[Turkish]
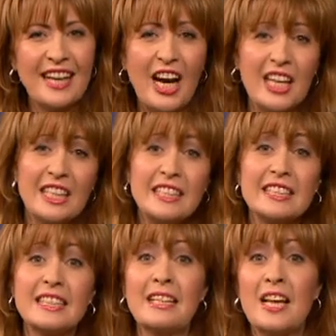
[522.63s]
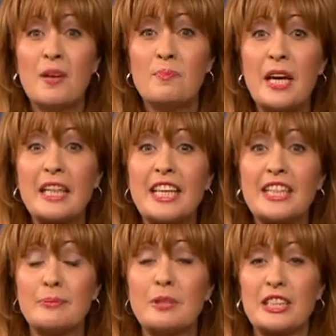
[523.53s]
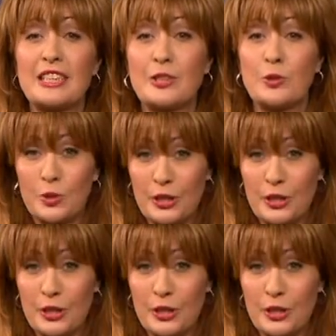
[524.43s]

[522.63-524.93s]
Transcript: Ailenizin belki değişmesini istiyorsunuz.